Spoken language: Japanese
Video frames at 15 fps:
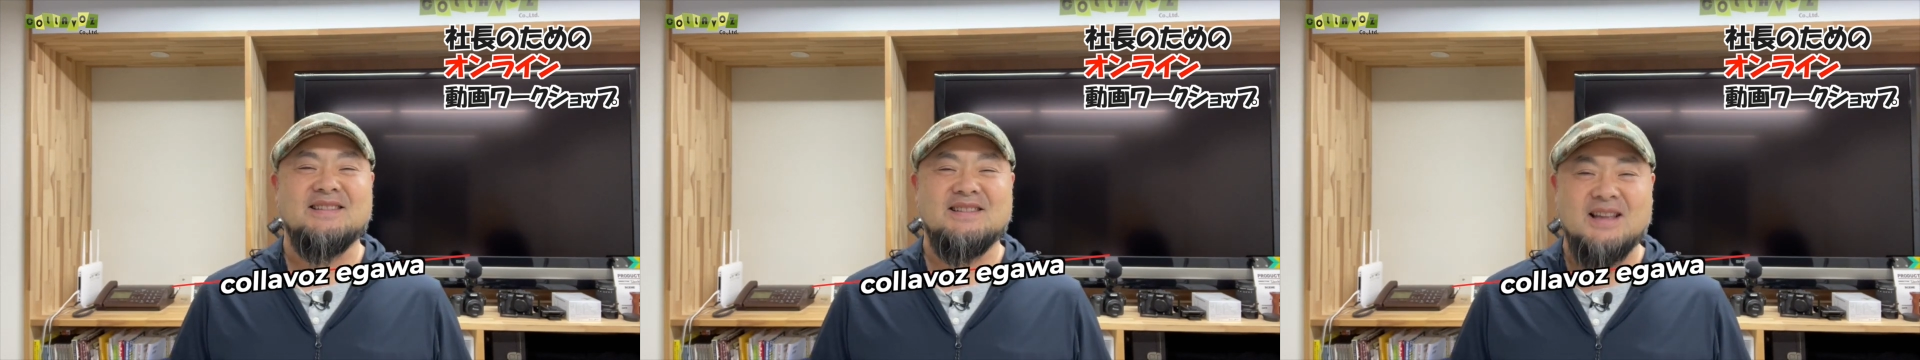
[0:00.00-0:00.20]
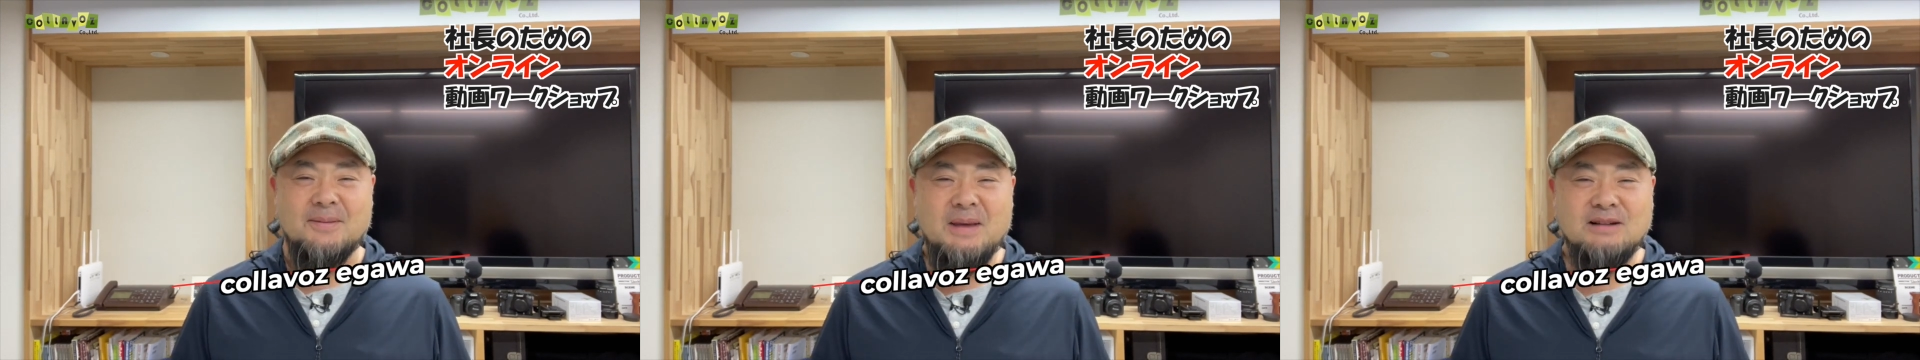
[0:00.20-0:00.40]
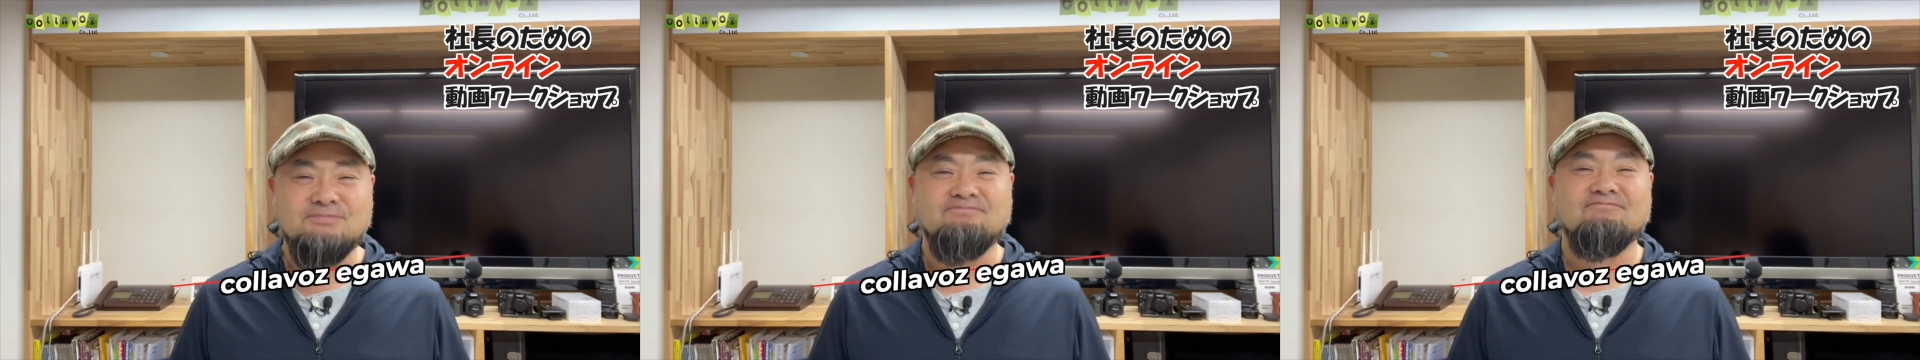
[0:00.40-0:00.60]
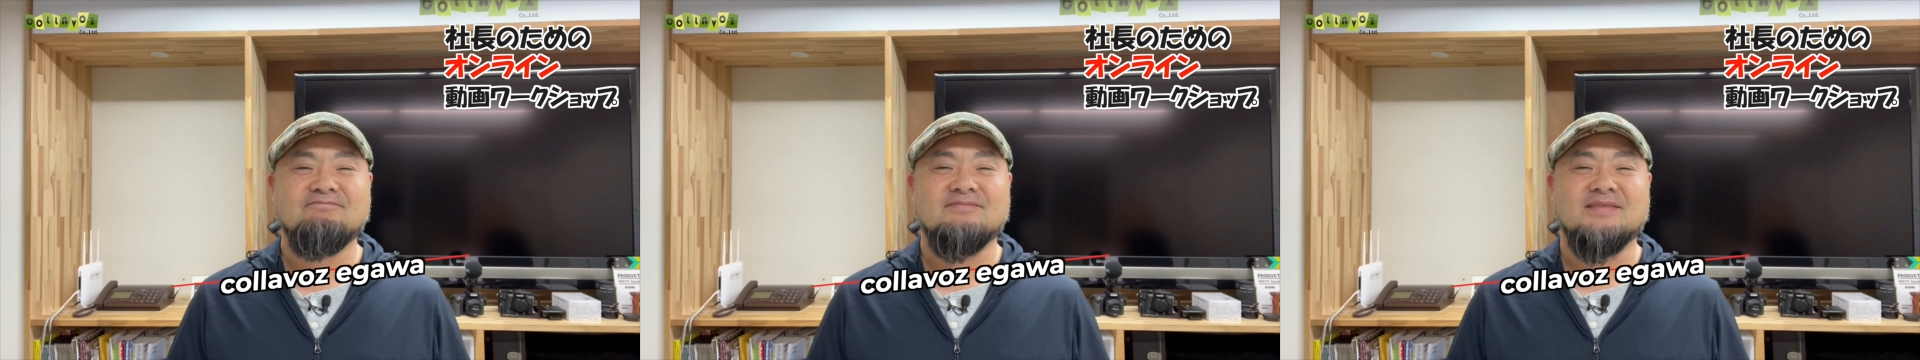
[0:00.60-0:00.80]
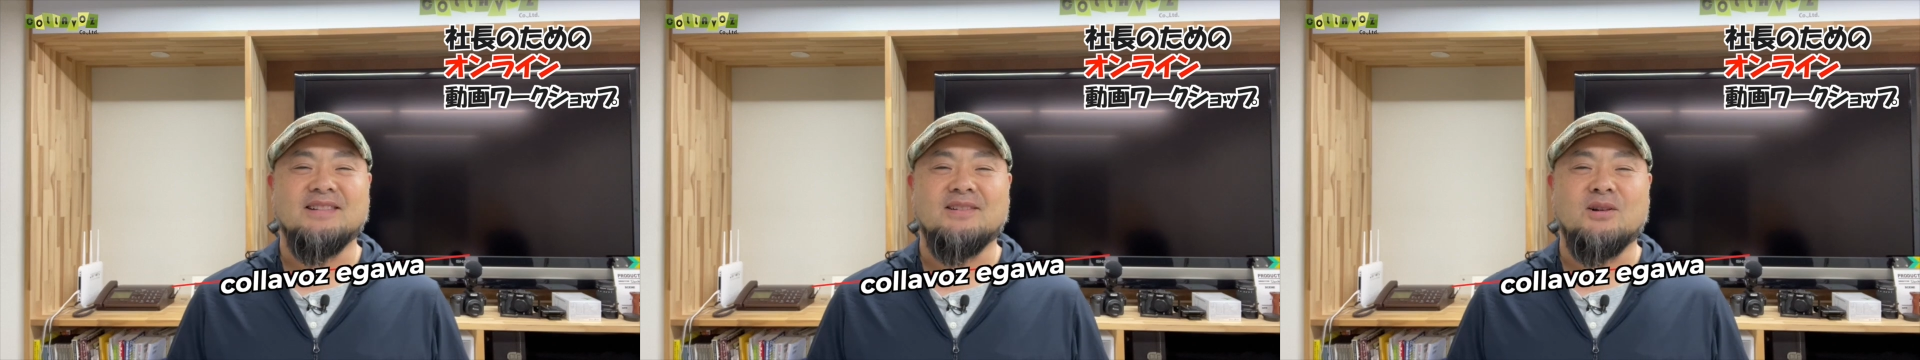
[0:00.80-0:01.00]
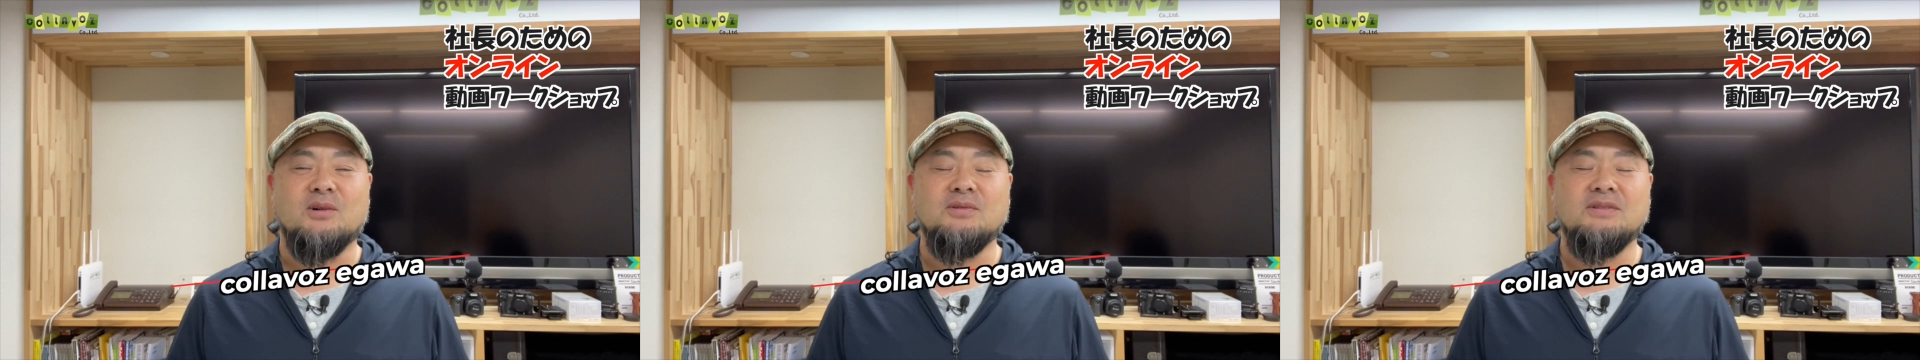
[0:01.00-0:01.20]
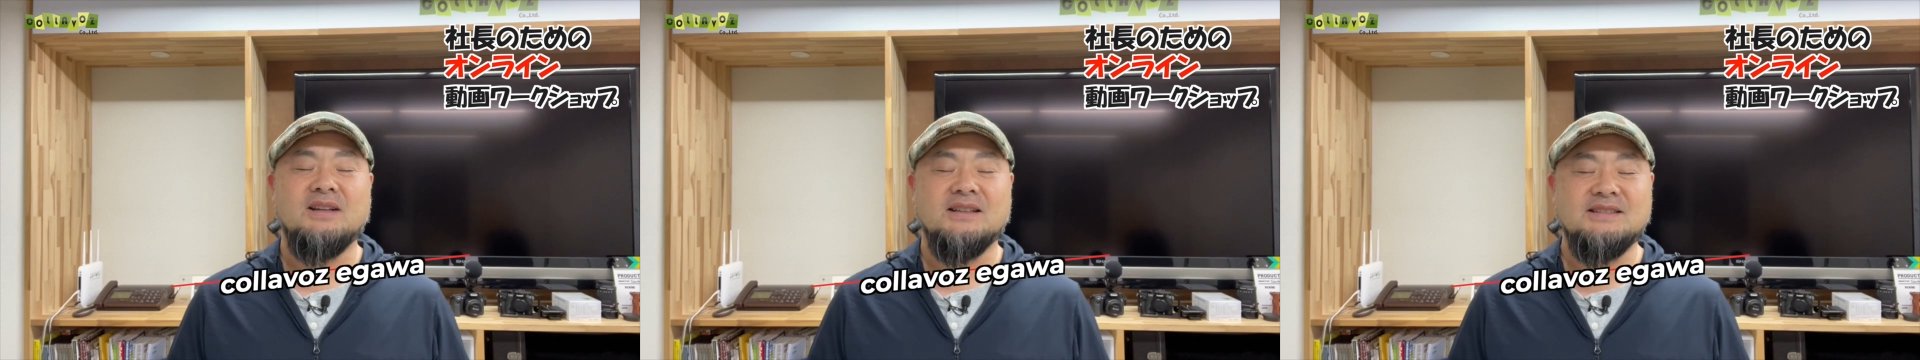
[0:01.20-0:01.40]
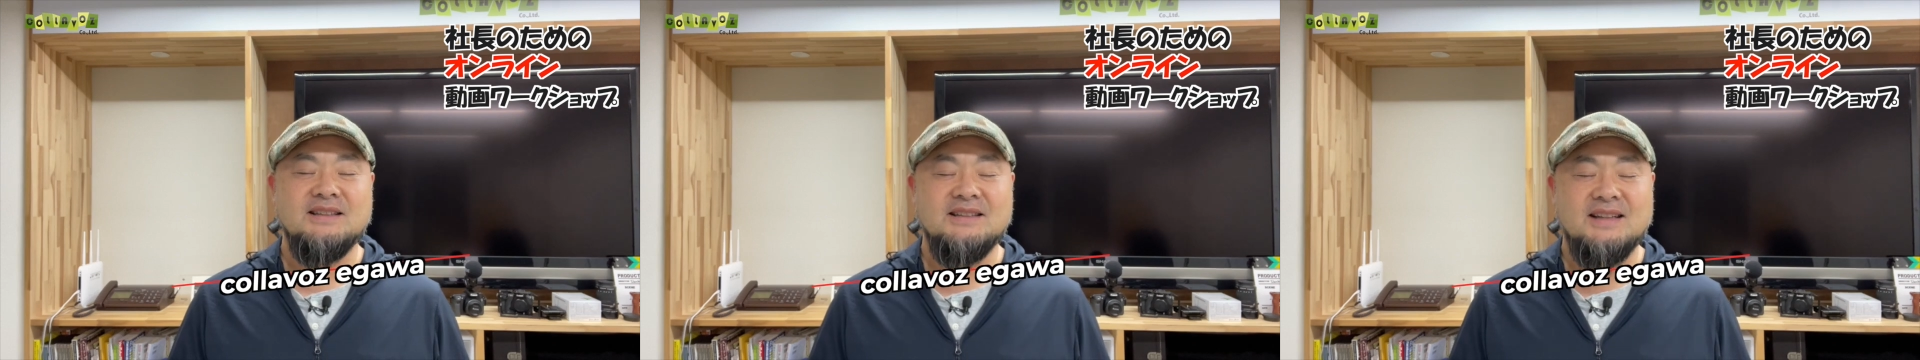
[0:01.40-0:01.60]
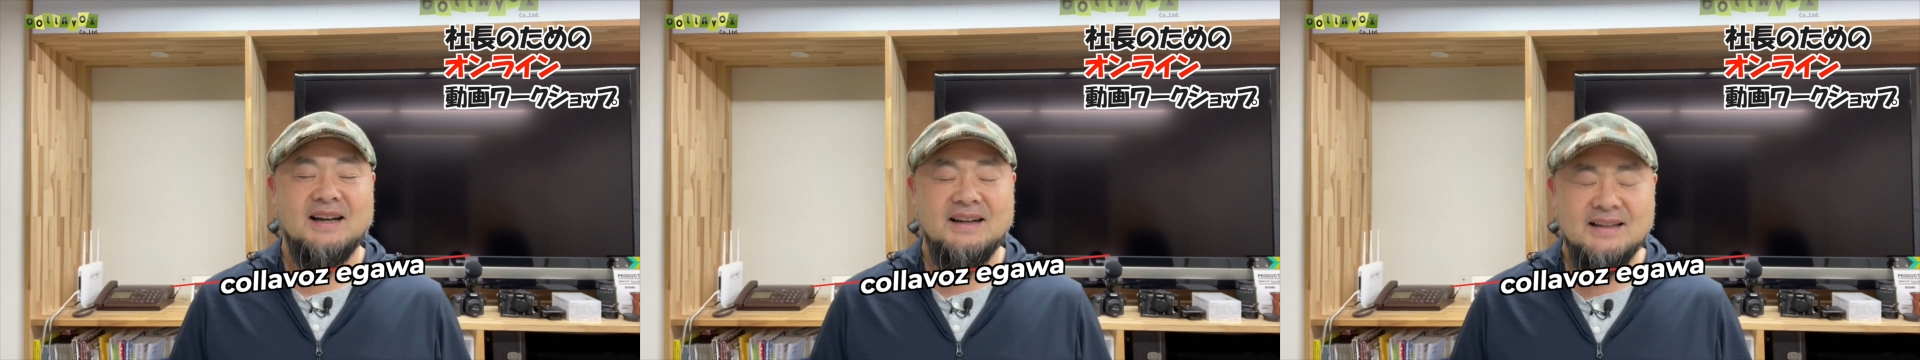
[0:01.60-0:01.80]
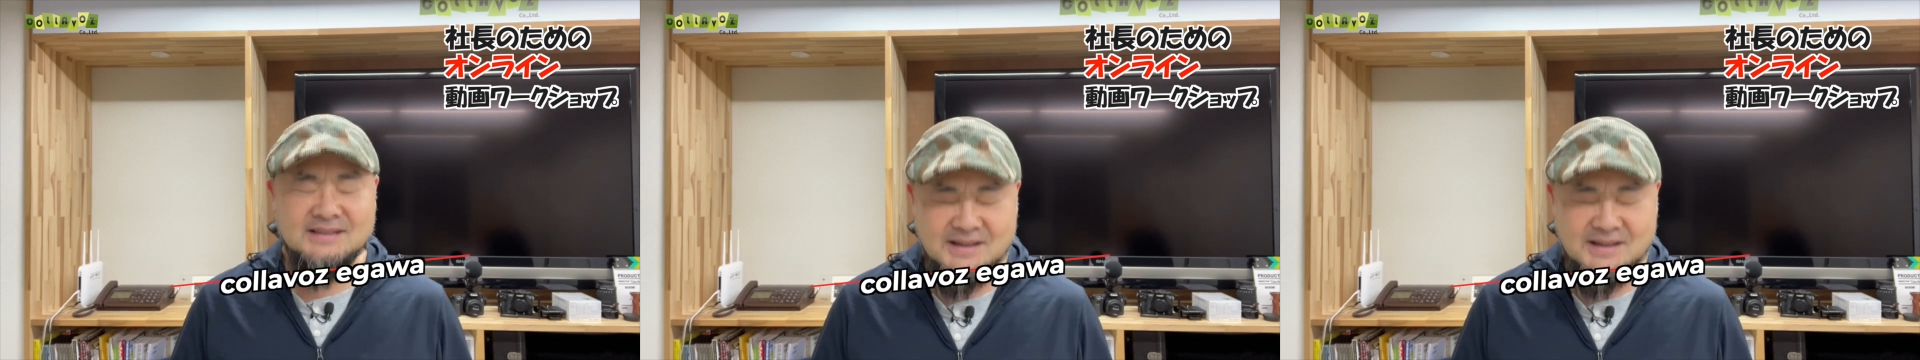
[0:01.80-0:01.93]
攻める、こんな時期だから